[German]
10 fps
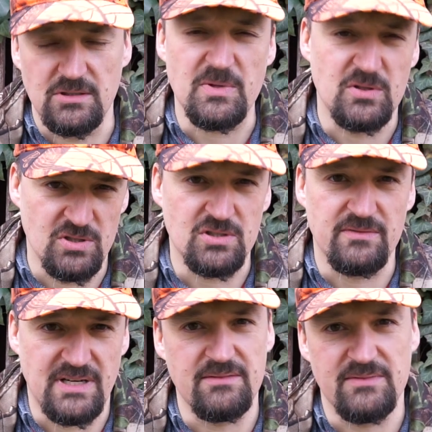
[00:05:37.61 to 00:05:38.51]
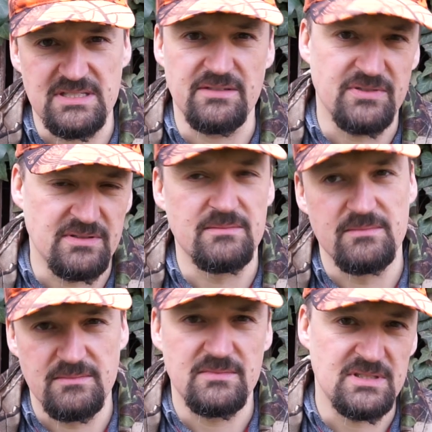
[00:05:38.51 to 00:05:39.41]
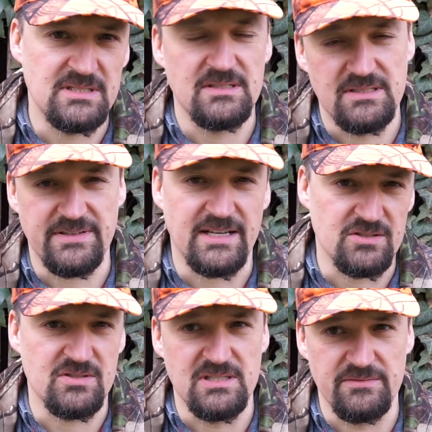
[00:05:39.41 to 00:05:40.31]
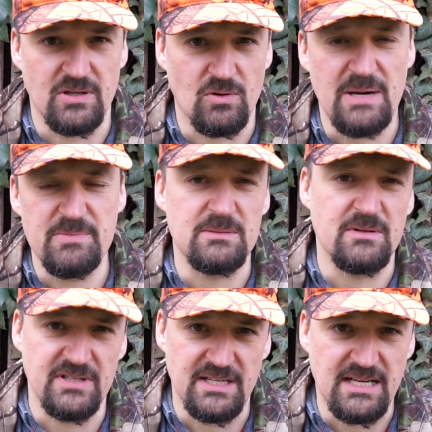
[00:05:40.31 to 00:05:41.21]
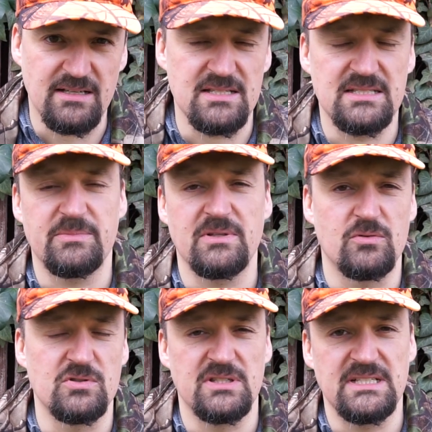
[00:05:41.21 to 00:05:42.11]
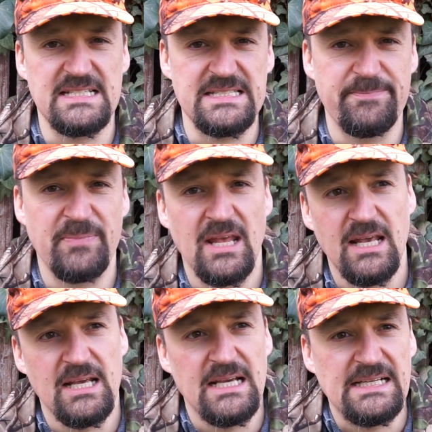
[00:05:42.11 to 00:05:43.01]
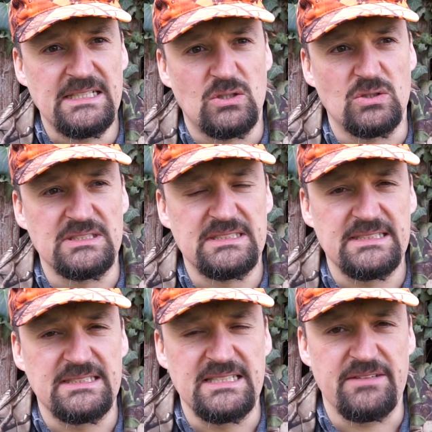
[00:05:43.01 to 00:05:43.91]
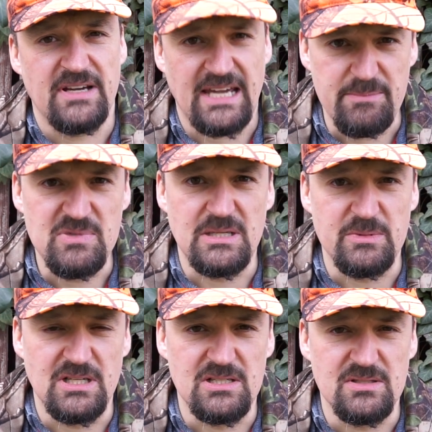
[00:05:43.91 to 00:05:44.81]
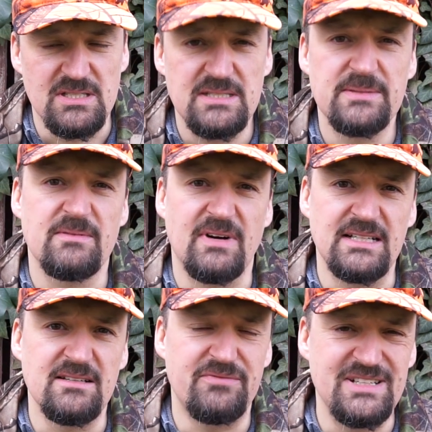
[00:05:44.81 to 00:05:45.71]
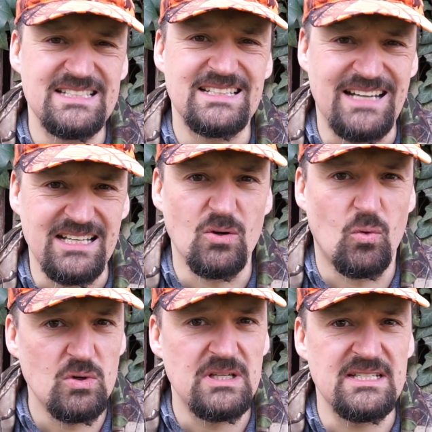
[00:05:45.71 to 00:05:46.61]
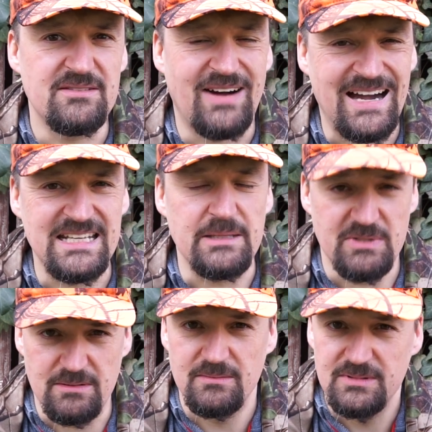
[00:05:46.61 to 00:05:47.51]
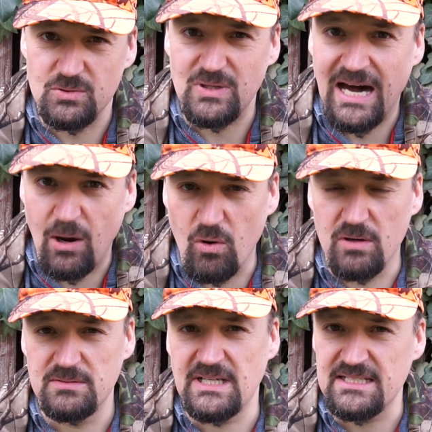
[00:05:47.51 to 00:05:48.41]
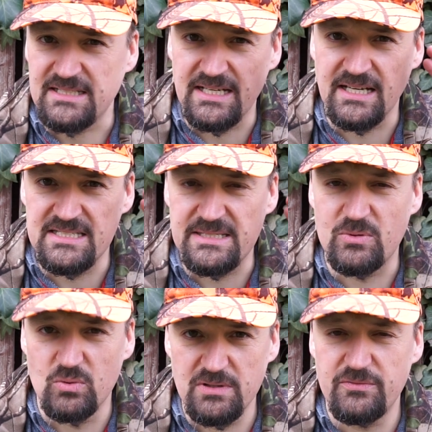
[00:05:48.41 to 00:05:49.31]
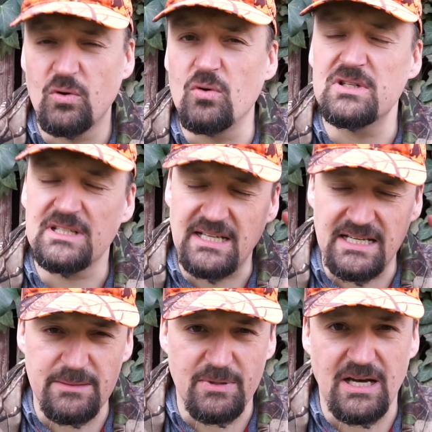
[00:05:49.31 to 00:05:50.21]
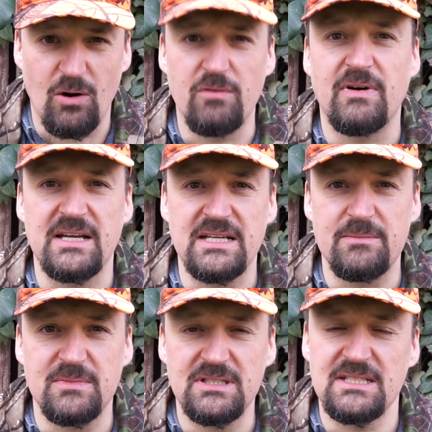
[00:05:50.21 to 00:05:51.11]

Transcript: Kommt natürlich darauf an, was ihr für ein Fernglas und Zielfernrohr habt. Aber wenn ihr Nachtglas habt, dann funktioniert das. Und äh, ihr vergrämt die damit also nicht, weil Wild kann Rotlicht wahrnehmen. So ein Hauch hat keine Rezeptoren für Rot, kann aber einen Hauch wahrnehmen. Ne?